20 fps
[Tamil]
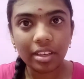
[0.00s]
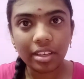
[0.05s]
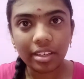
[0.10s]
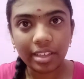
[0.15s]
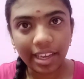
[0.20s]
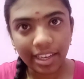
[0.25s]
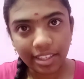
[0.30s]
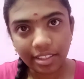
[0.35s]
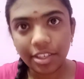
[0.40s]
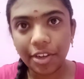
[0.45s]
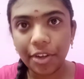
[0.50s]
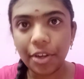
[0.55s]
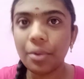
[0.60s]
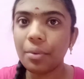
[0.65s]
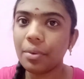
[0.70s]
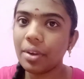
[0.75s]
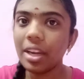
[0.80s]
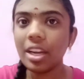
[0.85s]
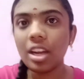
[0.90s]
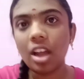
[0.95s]
லெகிஸ்லேட்டிவ்
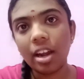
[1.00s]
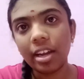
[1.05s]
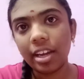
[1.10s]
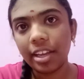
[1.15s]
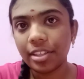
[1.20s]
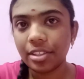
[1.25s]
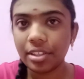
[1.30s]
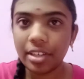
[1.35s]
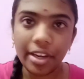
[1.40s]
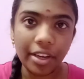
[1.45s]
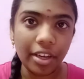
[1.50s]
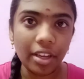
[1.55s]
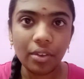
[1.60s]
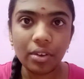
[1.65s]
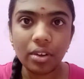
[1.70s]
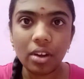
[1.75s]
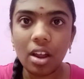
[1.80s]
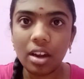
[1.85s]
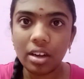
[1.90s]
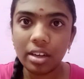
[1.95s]
யூனியன் நான் லெகிஸ்லேட்டிவ்
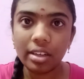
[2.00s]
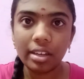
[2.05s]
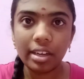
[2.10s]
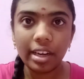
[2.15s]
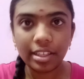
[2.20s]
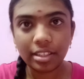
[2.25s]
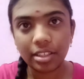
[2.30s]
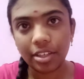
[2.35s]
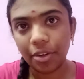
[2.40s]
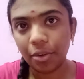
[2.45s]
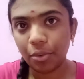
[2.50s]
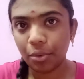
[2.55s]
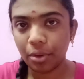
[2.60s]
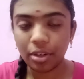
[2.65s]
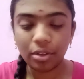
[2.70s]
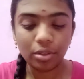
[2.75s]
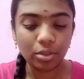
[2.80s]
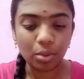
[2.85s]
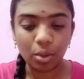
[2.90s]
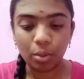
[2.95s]
நான் லெகிஸ்லேட்டிவ்
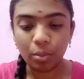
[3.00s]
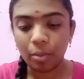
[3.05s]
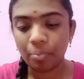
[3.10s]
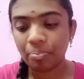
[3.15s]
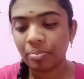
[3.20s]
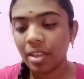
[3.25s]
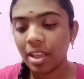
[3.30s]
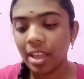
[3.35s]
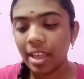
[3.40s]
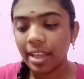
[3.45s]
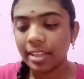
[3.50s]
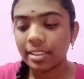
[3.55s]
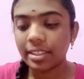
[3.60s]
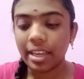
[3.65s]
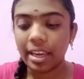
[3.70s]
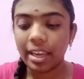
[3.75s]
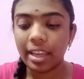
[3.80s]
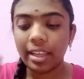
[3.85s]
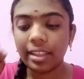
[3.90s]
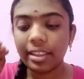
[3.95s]
யூனியன் சொல்லுவோம்
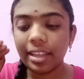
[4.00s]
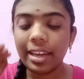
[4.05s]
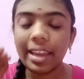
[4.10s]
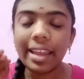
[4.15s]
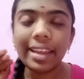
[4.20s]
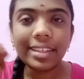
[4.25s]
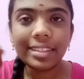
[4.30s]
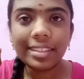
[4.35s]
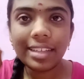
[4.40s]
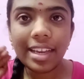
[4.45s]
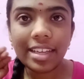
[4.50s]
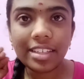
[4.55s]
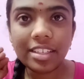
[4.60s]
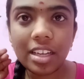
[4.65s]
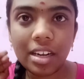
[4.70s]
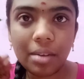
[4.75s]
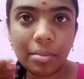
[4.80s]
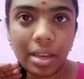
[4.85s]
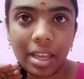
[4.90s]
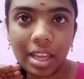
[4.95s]
சரி இந்த
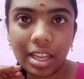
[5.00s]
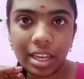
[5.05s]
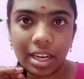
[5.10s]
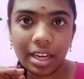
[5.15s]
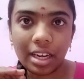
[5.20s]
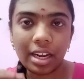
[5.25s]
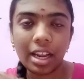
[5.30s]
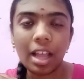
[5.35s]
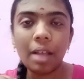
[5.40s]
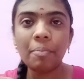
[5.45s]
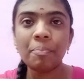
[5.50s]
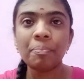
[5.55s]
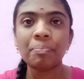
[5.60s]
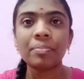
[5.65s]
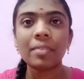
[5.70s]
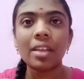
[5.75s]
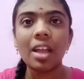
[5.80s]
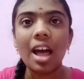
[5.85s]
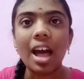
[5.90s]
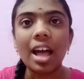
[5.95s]
லெகிஸ்லேச்சர் அப்படிங்கிறது என்னென்னா
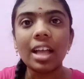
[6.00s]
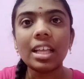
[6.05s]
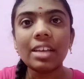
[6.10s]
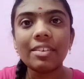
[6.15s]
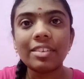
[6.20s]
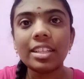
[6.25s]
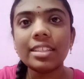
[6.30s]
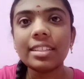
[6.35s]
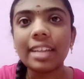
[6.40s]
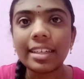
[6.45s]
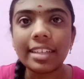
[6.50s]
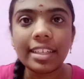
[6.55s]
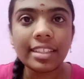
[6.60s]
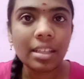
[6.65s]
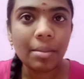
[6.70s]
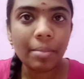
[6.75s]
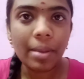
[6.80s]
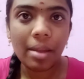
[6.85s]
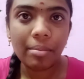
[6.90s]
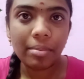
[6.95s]
அங்கே வந்து
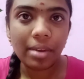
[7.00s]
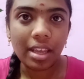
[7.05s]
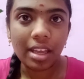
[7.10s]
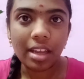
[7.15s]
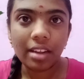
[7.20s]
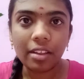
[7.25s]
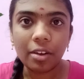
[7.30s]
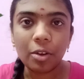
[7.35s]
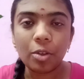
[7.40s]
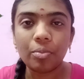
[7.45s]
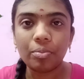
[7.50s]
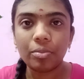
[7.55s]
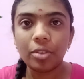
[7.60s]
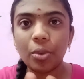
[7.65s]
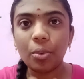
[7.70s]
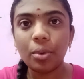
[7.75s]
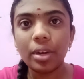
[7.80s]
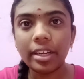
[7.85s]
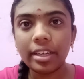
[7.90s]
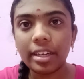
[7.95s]
சட்டசபை அப்படிங்கிறது இருக்கும்
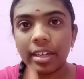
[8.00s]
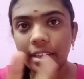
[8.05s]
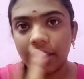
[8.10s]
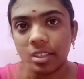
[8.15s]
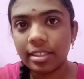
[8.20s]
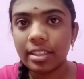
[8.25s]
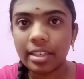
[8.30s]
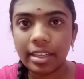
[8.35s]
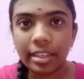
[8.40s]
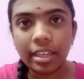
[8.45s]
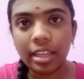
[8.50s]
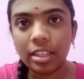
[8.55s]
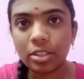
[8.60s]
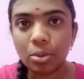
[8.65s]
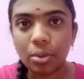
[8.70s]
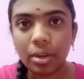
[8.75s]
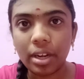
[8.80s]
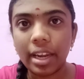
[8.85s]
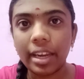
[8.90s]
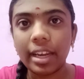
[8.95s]
யூனியன் டெரிட்டரிஸ் ரெண்டாக
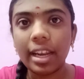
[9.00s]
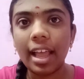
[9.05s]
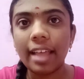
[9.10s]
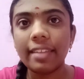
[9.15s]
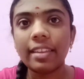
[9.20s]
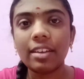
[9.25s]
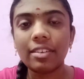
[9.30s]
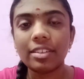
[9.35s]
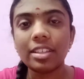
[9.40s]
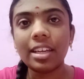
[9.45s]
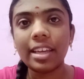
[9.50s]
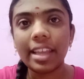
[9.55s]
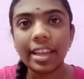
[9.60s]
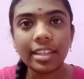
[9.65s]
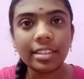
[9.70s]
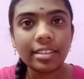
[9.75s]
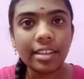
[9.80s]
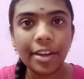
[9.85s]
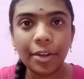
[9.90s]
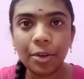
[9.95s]
சொன்னேன் இல்லைங்களா அதில் வந்து
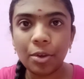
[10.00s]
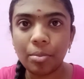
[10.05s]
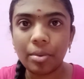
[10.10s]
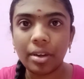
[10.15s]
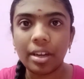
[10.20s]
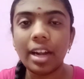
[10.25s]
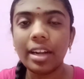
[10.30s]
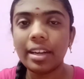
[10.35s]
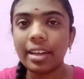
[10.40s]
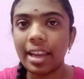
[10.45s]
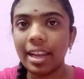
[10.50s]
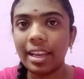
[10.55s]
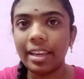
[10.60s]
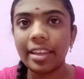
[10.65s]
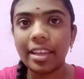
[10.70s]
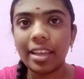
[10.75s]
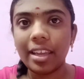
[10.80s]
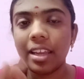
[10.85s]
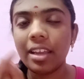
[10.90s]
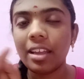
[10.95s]
லெகிஸ்லேட்டிவ் அப்படின்னா
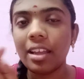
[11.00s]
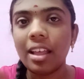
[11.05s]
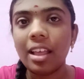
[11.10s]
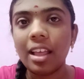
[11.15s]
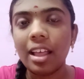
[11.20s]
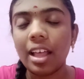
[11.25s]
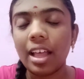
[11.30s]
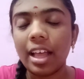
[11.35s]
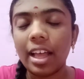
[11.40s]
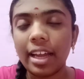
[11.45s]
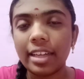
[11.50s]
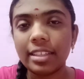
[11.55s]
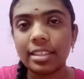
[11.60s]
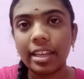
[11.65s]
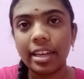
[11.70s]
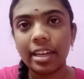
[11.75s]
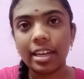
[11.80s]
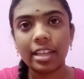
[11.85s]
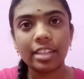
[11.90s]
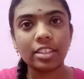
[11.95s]
டெல்லி அண்ட்
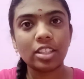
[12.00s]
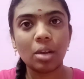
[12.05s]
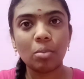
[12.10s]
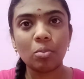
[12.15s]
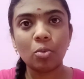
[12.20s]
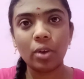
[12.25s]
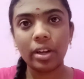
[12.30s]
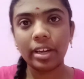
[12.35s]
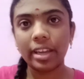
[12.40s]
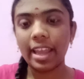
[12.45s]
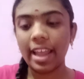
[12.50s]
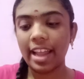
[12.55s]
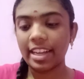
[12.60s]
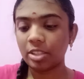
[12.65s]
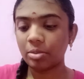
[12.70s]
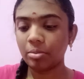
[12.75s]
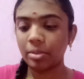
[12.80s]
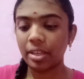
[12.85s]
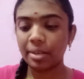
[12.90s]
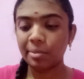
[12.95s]
தென் ஜம்மு அண்ட்
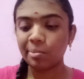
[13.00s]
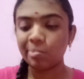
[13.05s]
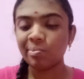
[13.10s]
காஷ்மீர்